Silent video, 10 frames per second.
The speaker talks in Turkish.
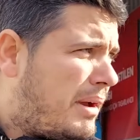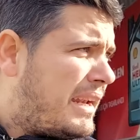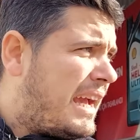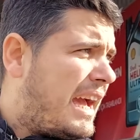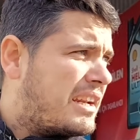
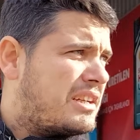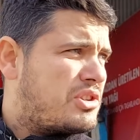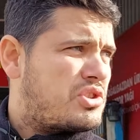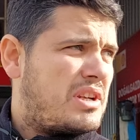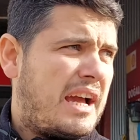Ben her
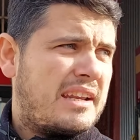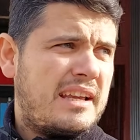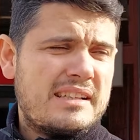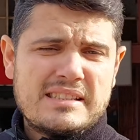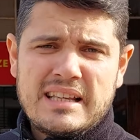kış, her
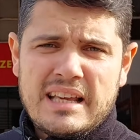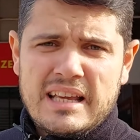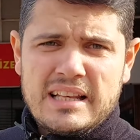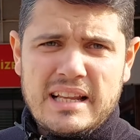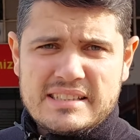yaz
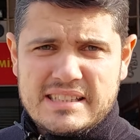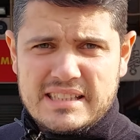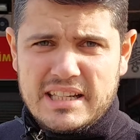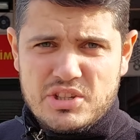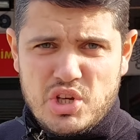
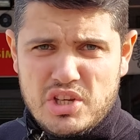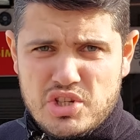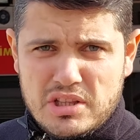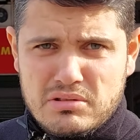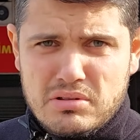lastikleri
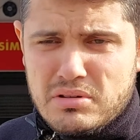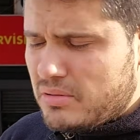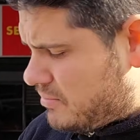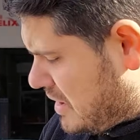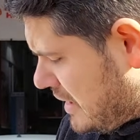change
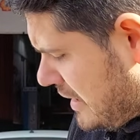ettiriyorum.